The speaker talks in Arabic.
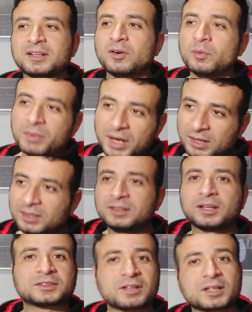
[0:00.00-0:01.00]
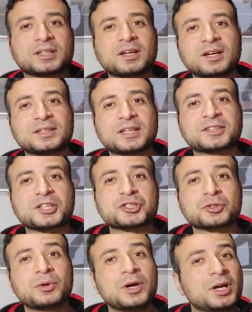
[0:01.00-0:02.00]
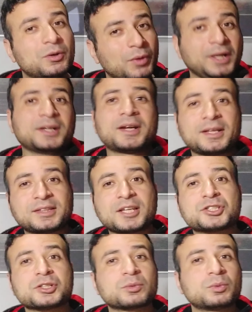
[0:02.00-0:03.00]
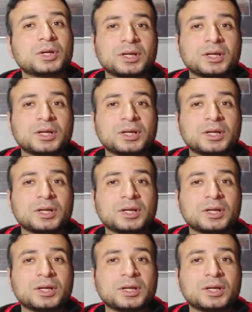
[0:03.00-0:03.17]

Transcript: هما الاتراك ينتشروا واحنا ننتشر